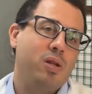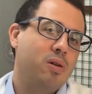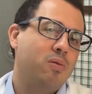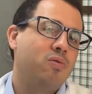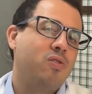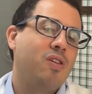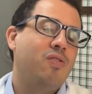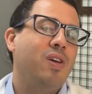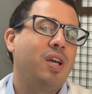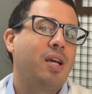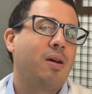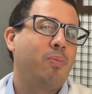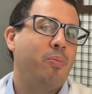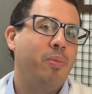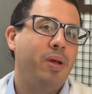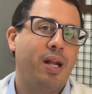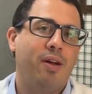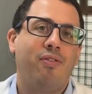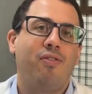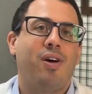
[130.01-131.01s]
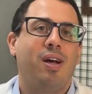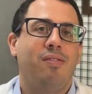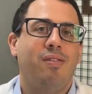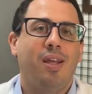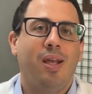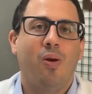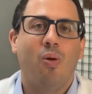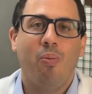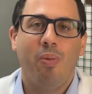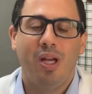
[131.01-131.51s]
Então você vê que a primeira fase
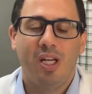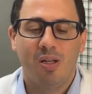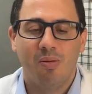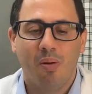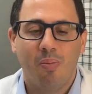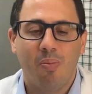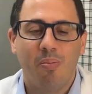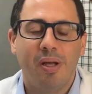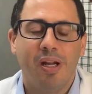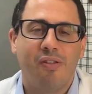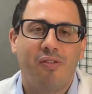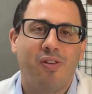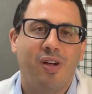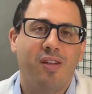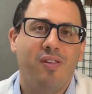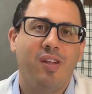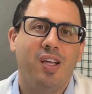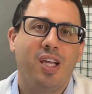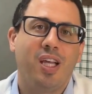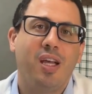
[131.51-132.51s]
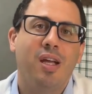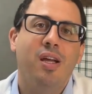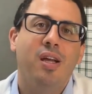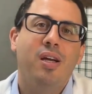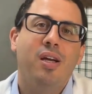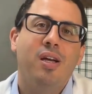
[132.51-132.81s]
realmente é uma primeira fase que